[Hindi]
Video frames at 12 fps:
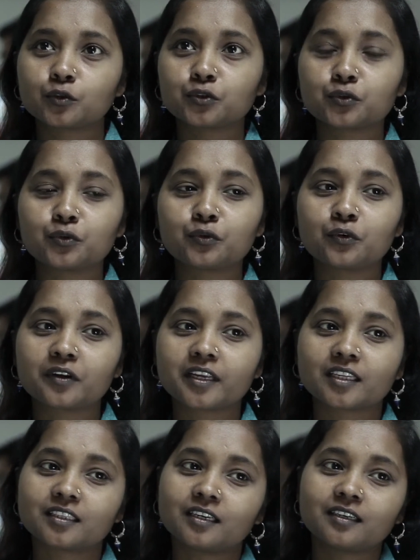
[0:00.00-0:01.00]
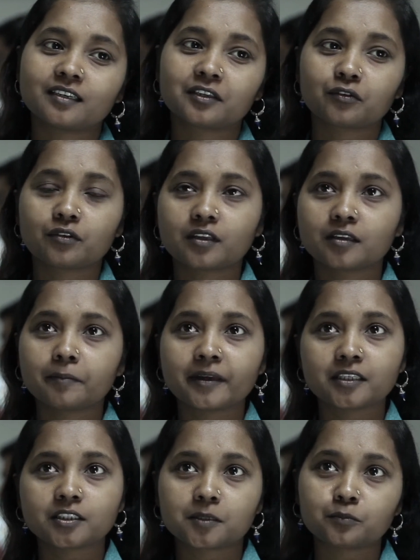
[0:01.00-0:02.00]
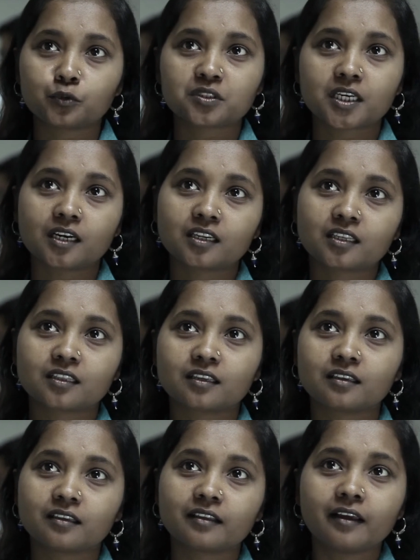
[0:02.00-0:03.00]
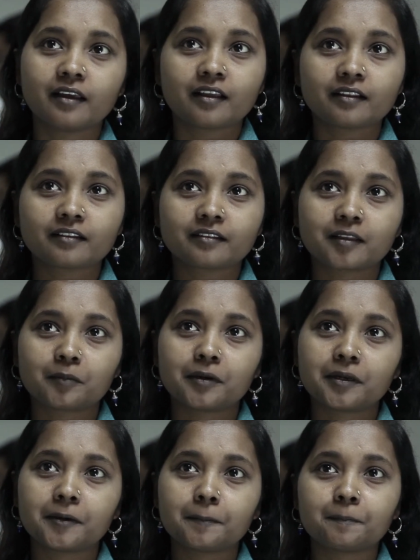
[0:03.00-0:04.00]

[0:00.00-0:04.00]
तो शुरू हो गया था क्योंकि मैं जब दो साल की थी तभी